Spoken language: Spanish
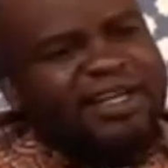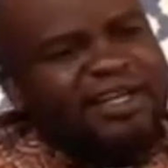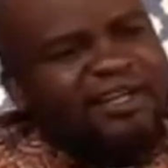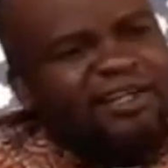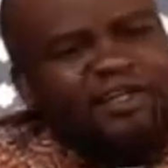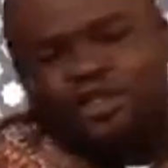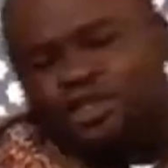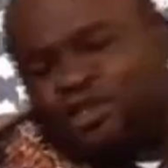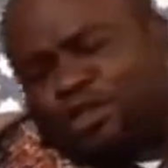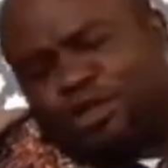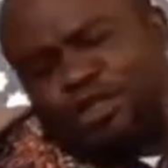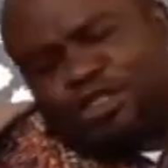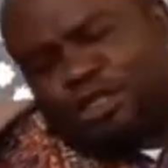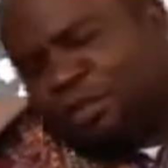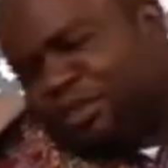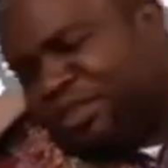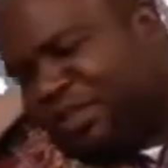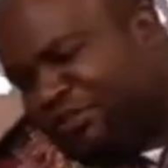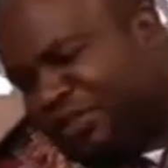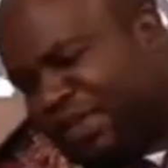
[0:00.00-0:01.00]
No, nosotros no
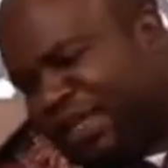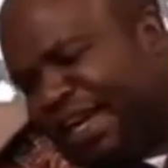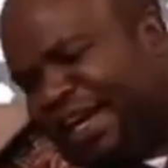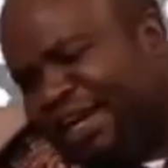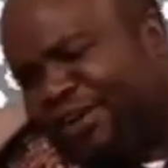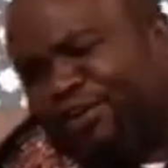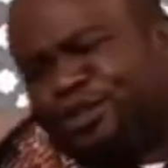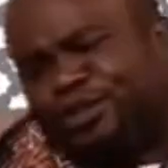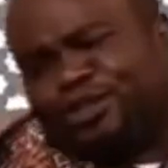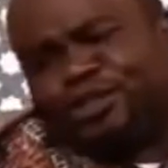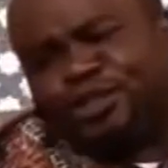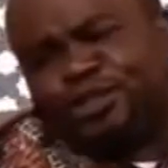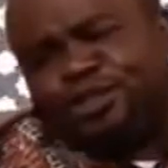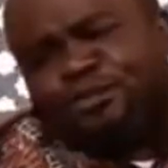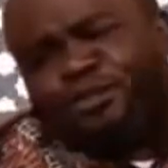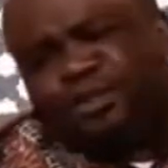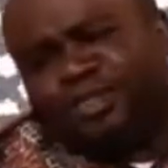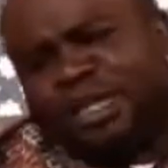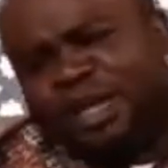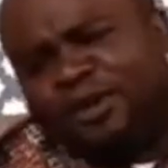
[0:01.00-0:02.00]
somos africanos, nosotros
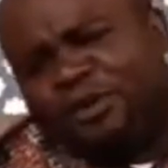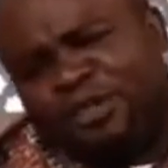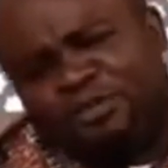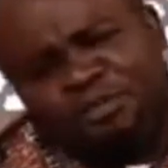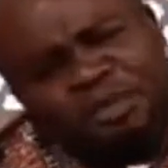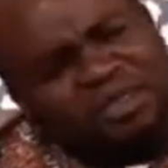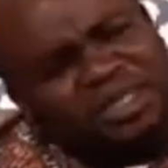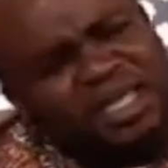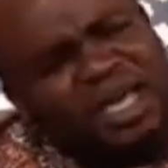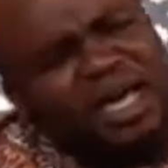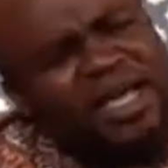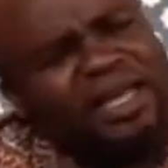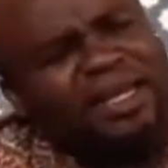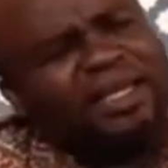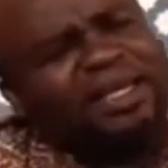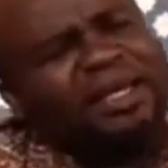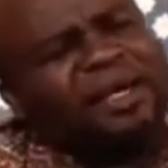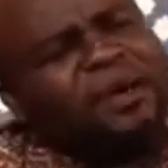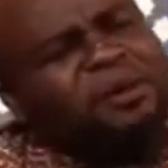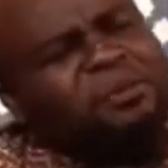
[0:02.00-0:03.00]
somos algo especial.
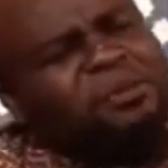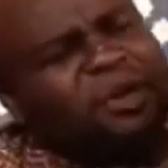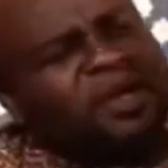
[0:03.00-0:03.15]
En absoluto.